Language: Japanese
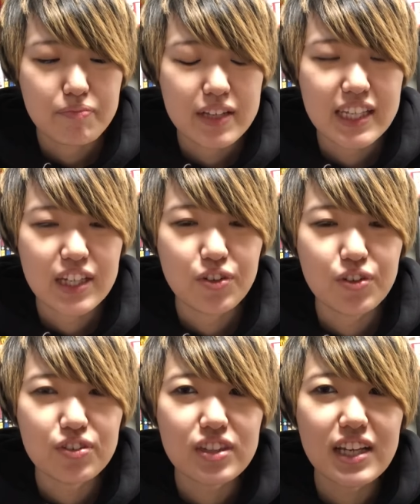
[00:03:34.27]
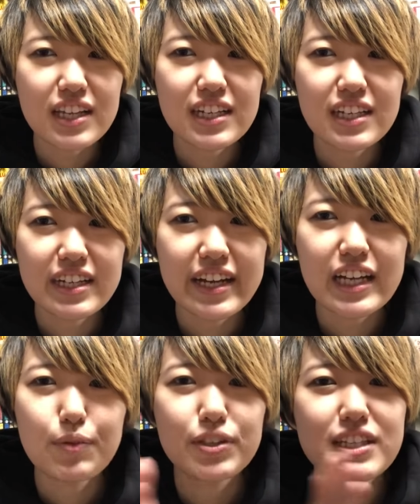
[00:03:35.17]
まあ、基本的に
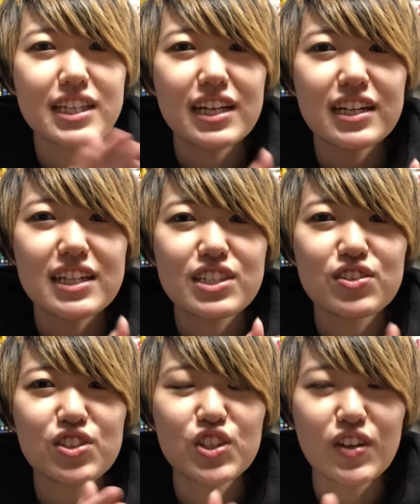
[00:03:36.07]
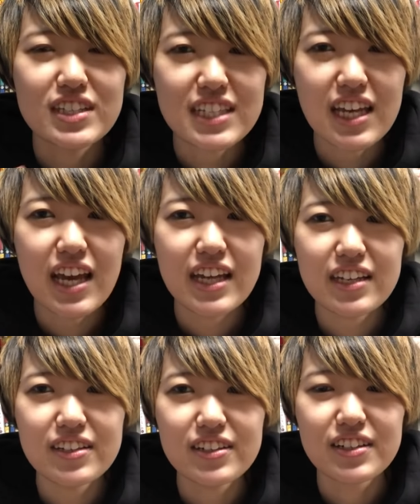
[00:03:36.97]
ライブに参加する人は
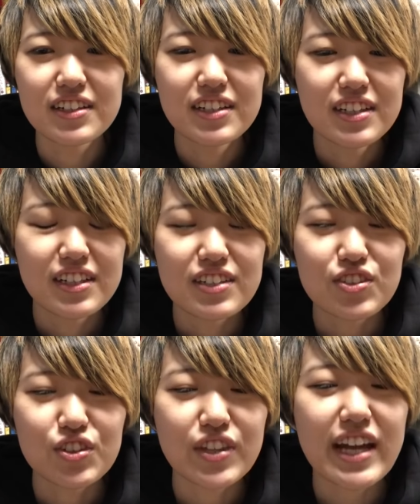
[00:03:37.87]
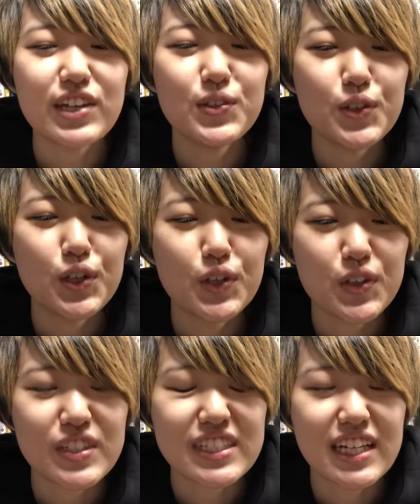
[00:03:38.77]
全員その内
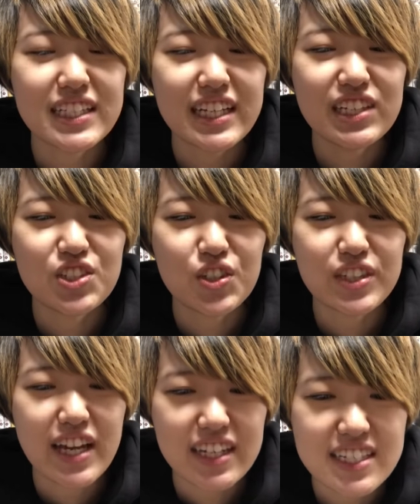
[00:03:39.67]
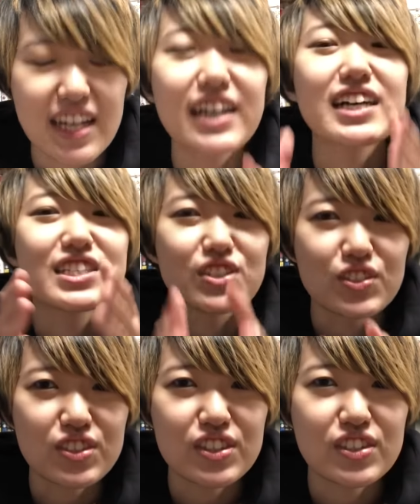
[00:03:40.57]
容を知らない状態で参加す
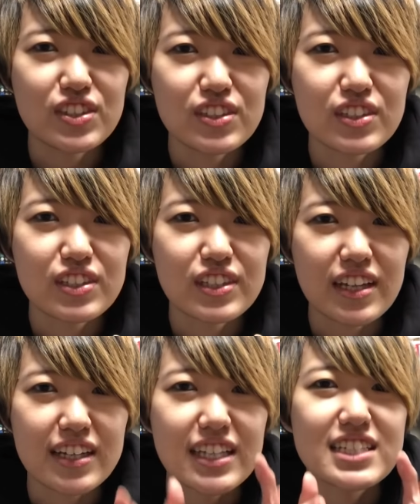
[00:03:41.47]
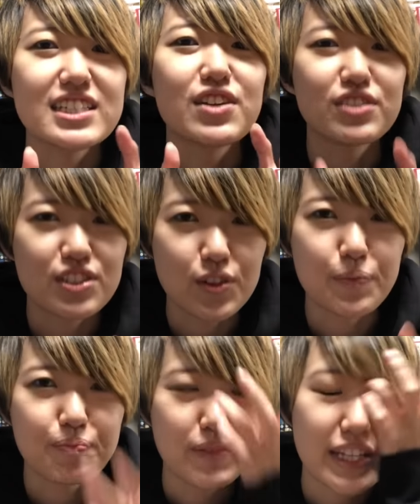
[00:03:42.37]
るって形になるんですよ、
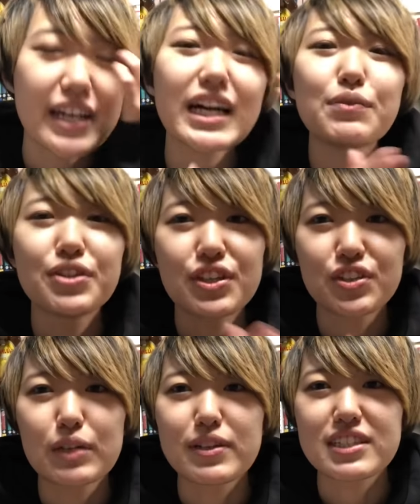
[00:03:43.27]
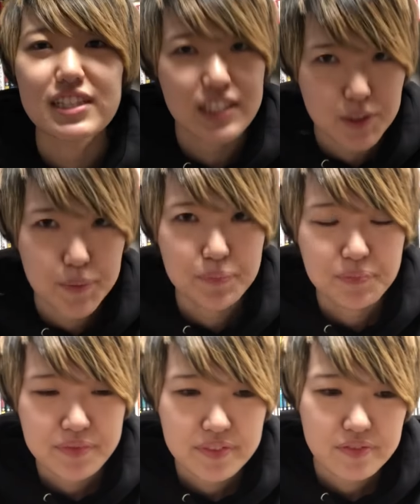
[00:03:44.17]
まあ、何回も言ってる人は別ですけど
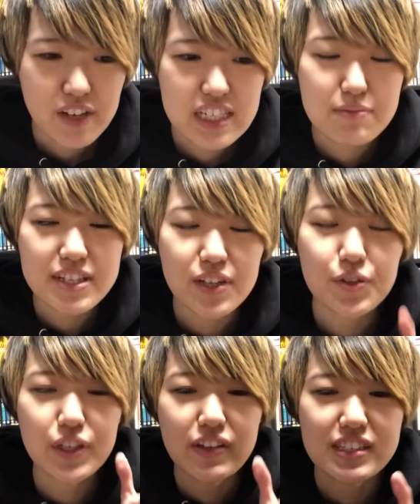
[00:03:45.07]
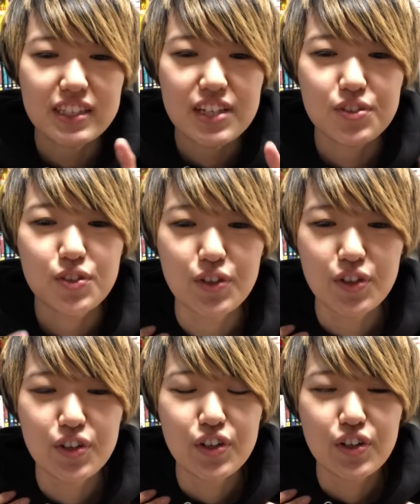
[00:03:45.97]
初めての時は絶対その
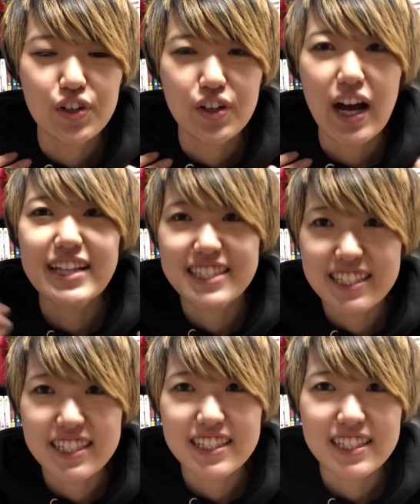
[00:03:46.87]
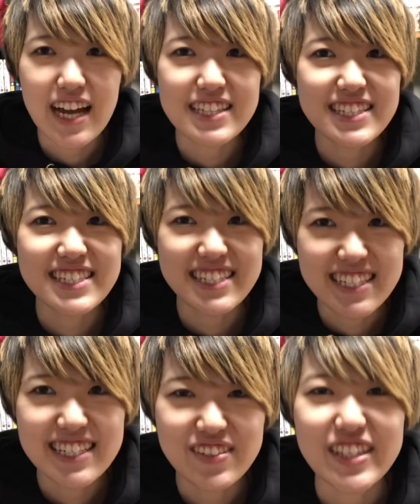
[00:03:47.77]
初初知
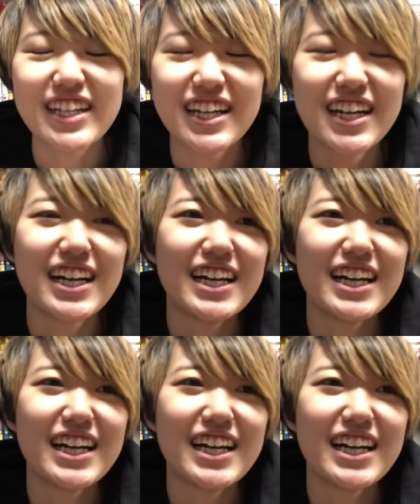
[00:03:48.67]
りみたいな